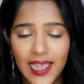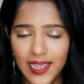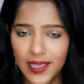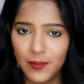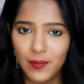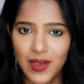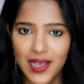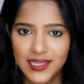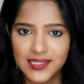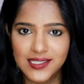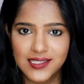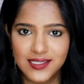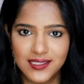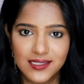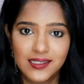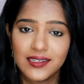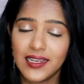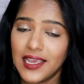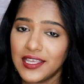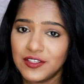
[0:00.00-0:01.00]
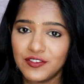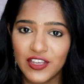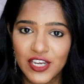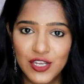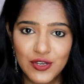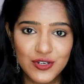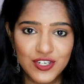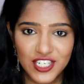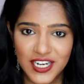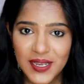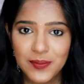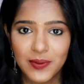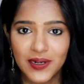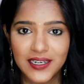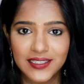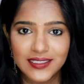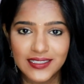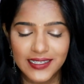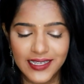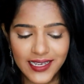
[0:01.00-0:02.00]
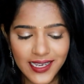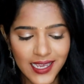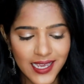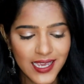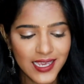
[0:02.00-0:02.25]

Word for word: ஹேர் மாஸ்க் நான் இது வரைக்கும் ட்ரை பண்ணதிலே